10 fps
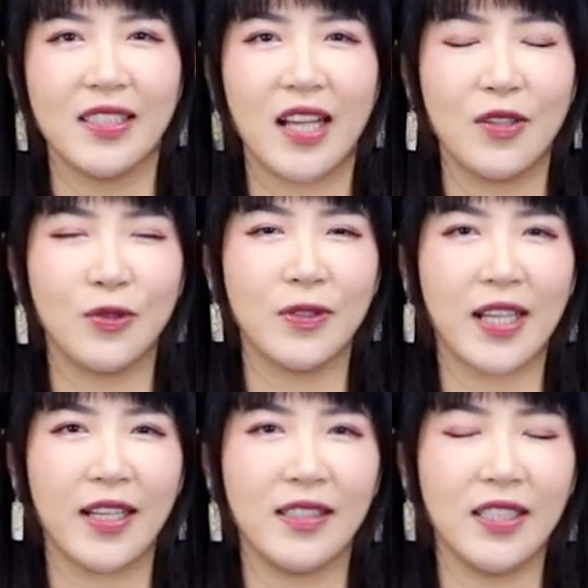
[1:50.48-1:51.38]
当初
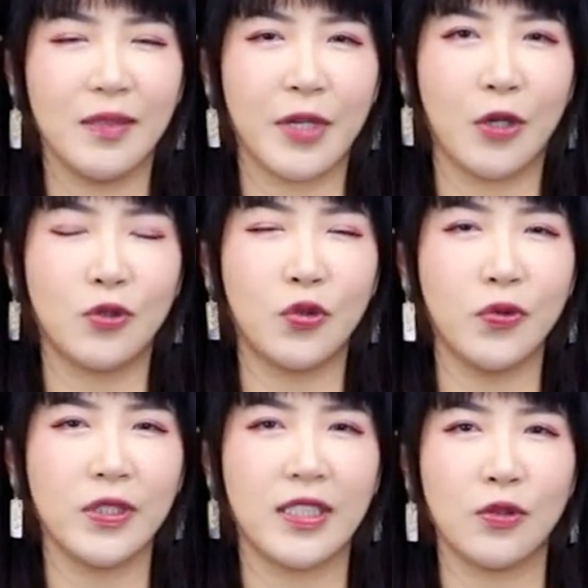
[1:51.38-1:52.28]
在疫苗
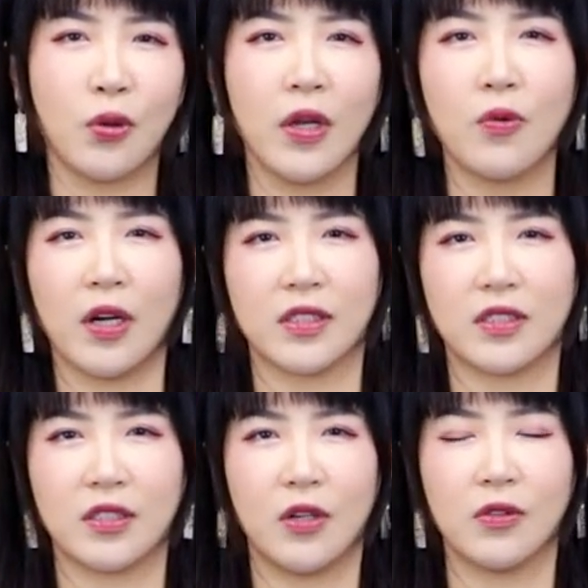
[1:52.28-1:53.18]
初期推广的
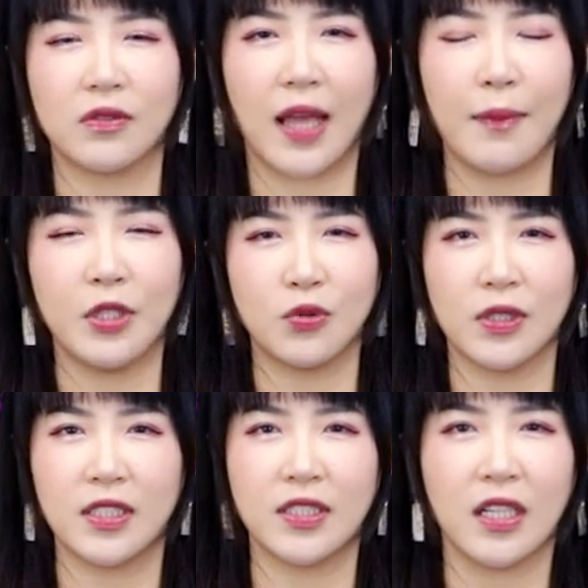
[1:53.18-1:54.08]
时候，他们说
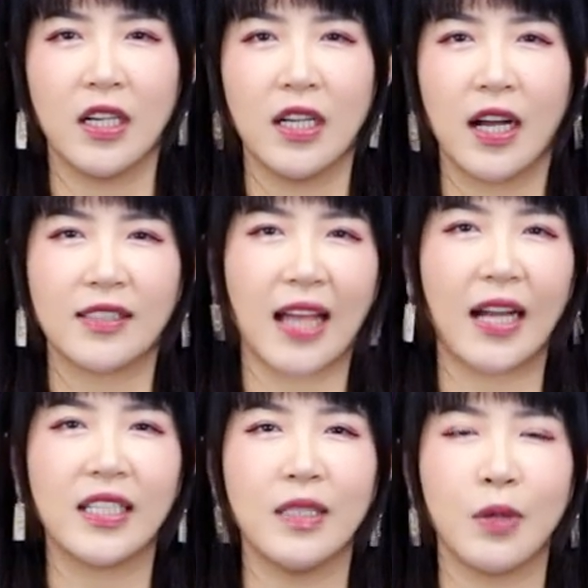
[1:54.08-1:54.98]
的是啊，打
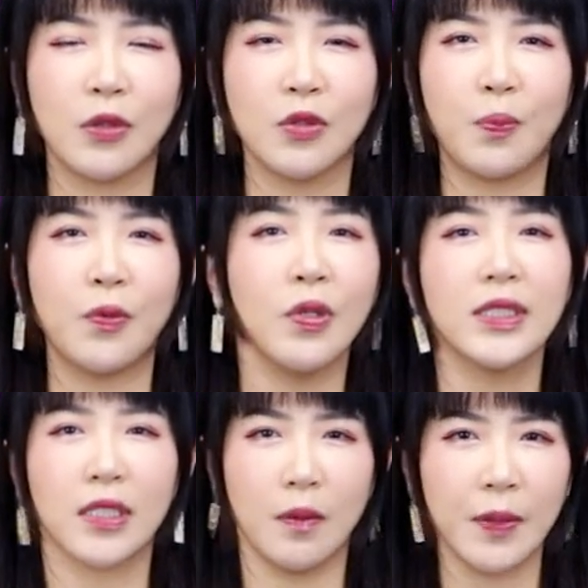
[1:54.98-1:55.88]
了疫苗就不会
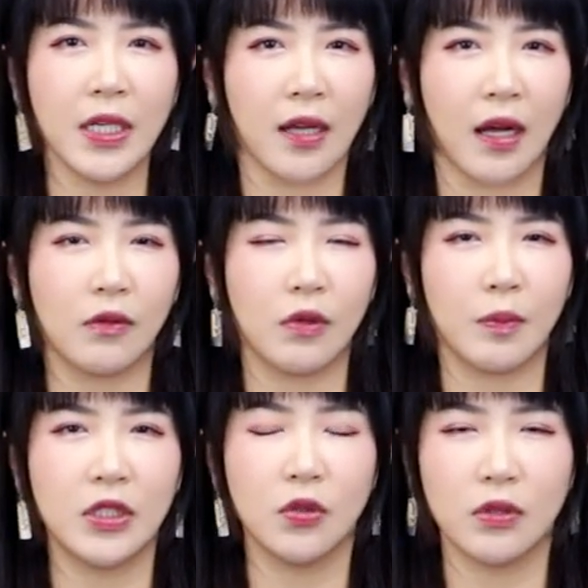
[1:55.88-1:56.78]
得病了，我
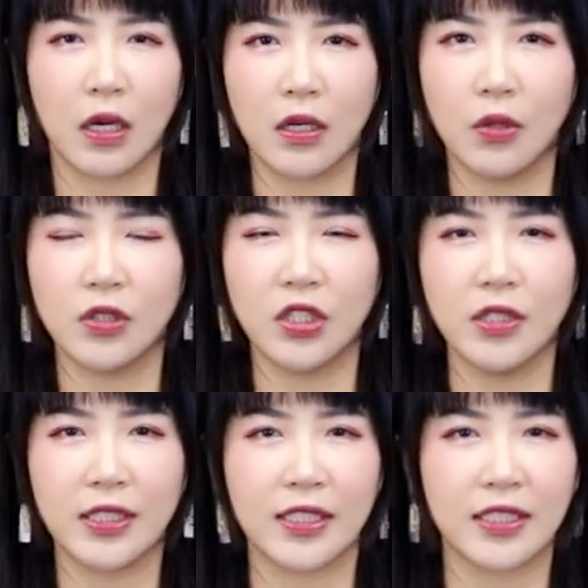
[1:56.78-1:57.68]
们就能够
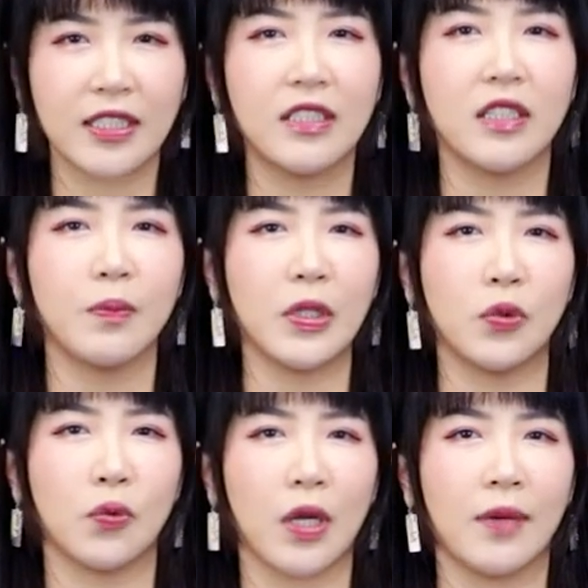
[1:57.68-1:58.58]
彻底的战胜病
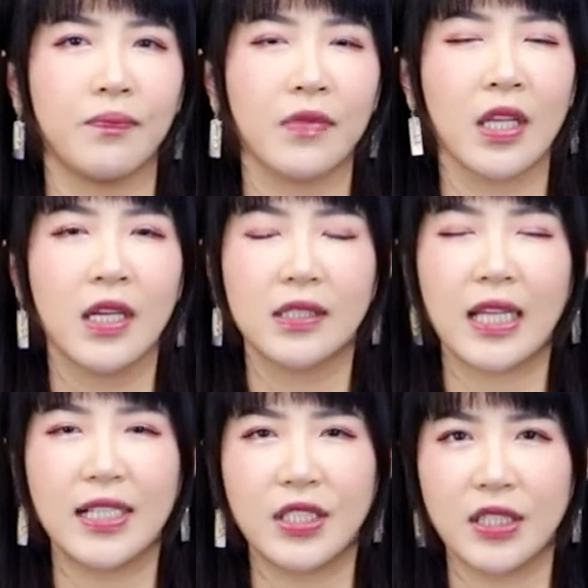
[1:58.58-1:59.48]
毒了。
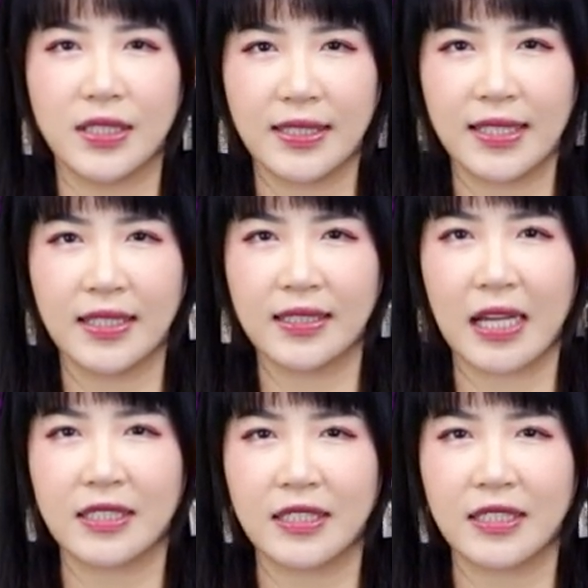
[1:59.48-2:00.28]
但是现在